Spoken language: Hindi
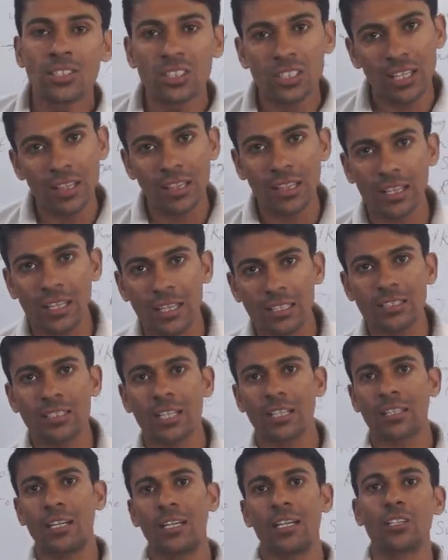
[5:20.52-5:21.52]
चलना
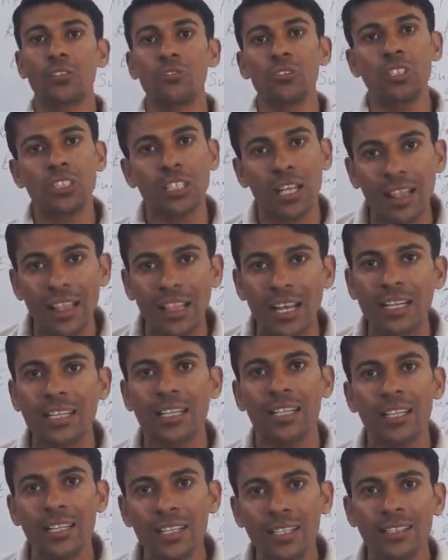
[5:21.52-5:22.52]
जाना है क्योंकि चलना
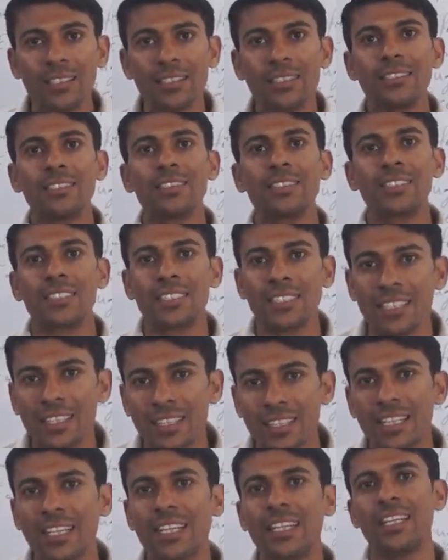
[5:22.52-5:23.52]
ही
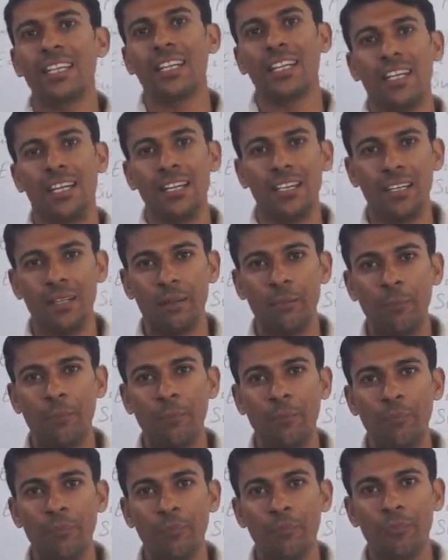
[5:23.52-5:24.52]
जिंदगी है
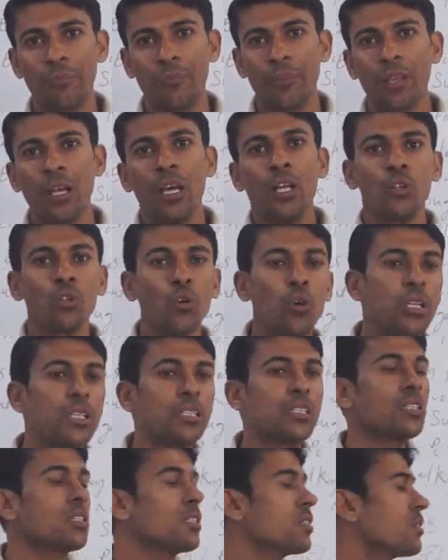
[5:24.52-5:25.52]
तो इस